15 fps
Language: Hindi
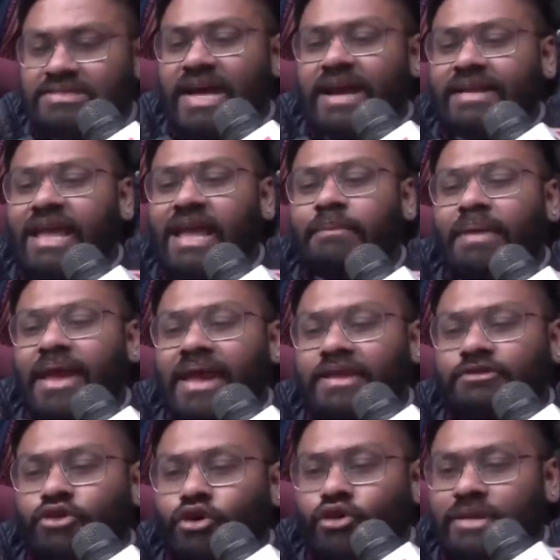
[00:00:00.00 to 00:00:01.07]
झटके में
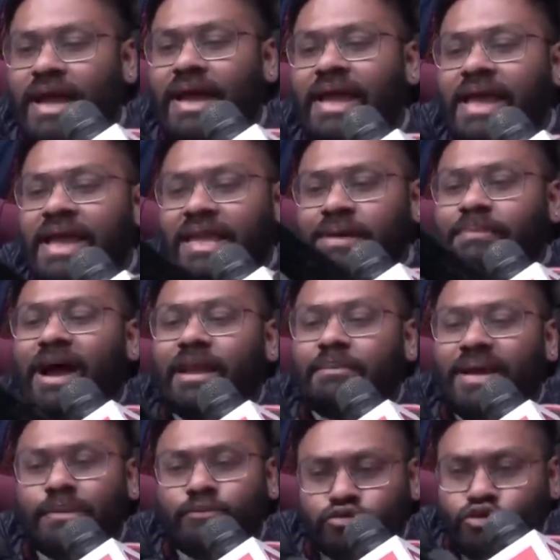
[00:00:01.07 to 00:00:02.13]
जो होता है एक ही बार
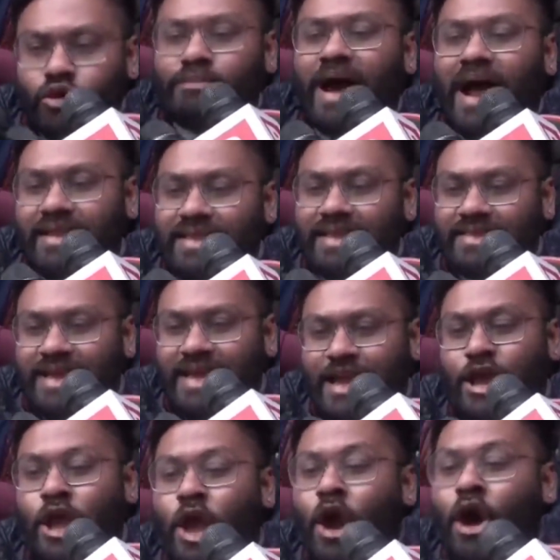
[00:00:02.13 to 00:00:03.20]
में हम उसको मार देते
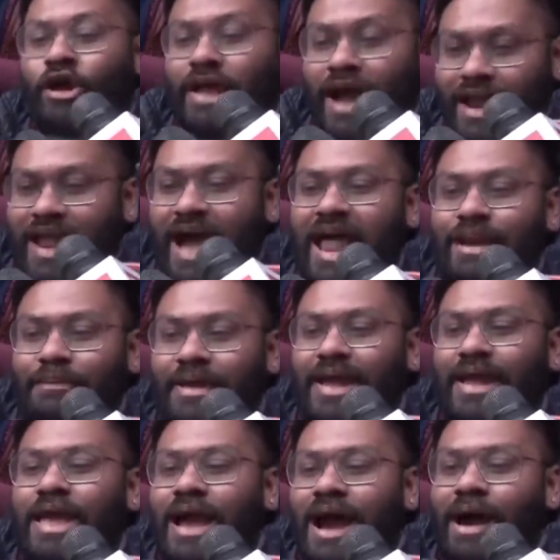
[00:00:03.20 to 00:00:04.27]
हैं और हलाल
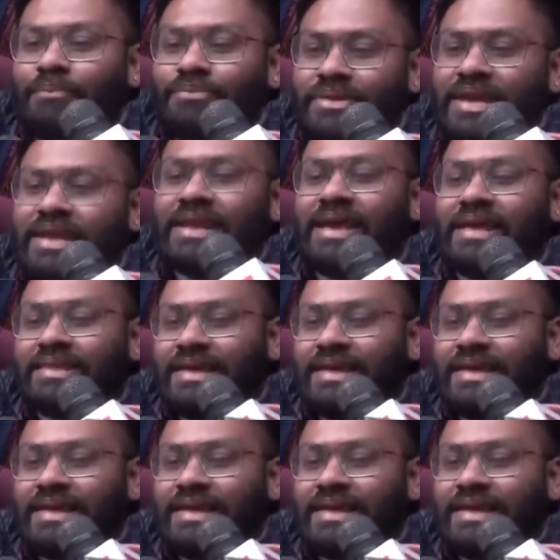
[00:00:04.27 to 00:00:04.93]
में हम धीरे